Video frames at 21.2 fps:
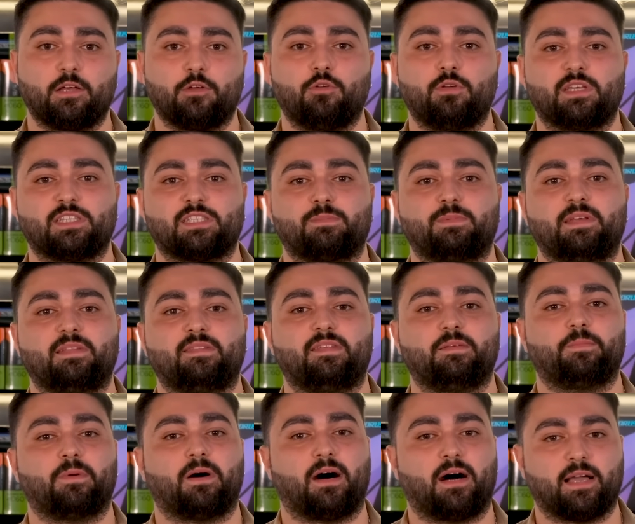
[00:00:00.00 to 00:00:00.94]
USB
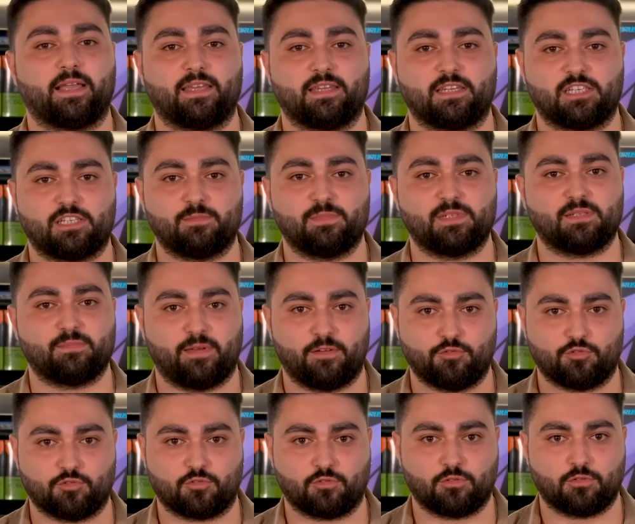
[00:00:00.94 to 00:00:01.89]
Tip A girişimiz
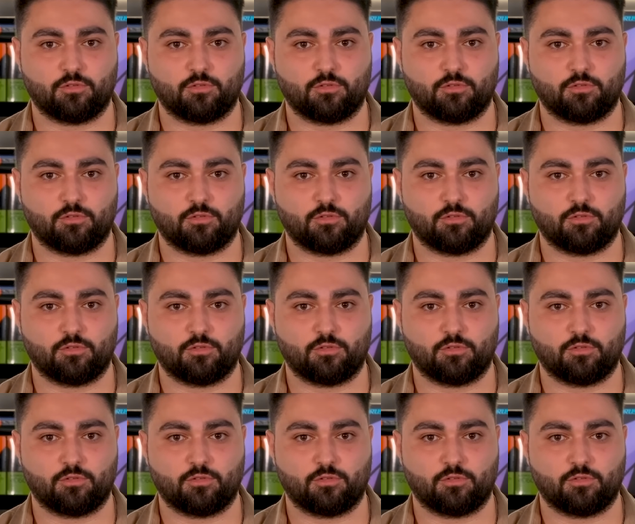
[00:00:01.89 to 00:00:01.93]
mevcut.